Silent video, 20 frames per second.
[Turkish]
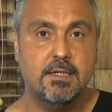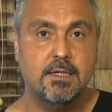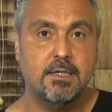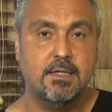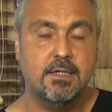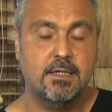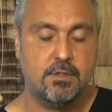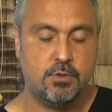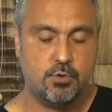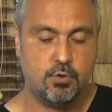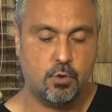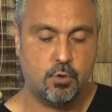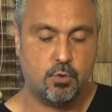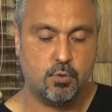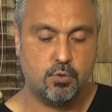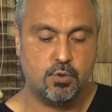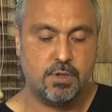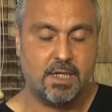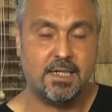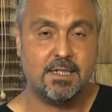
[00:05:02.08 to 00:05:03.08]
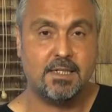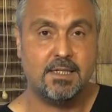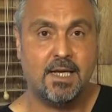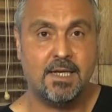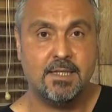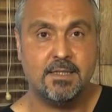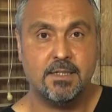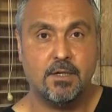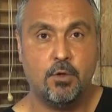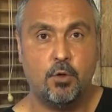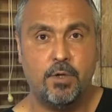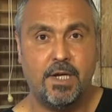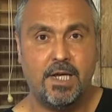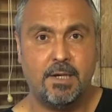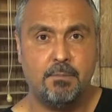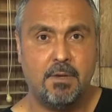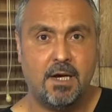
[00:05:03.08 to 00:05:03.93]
E, çok uzaktan örnek